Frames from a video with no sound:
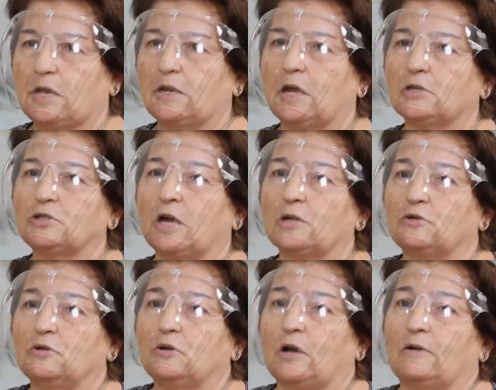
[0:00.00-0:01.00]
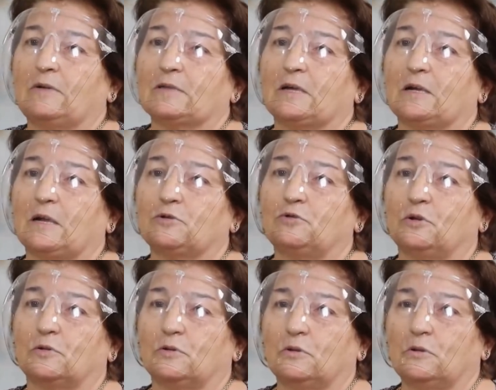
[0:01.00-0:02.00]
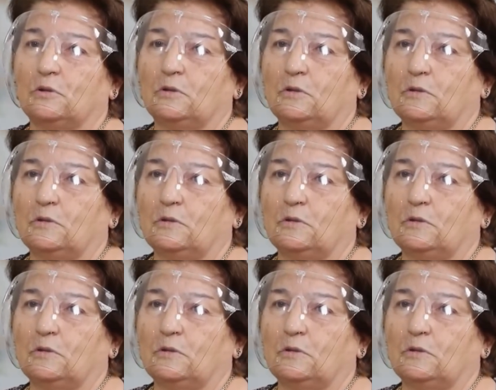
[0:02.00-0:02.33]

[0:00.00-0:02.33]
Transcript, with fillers: Sen anca atıyorsun havadan atıyorsun. Ya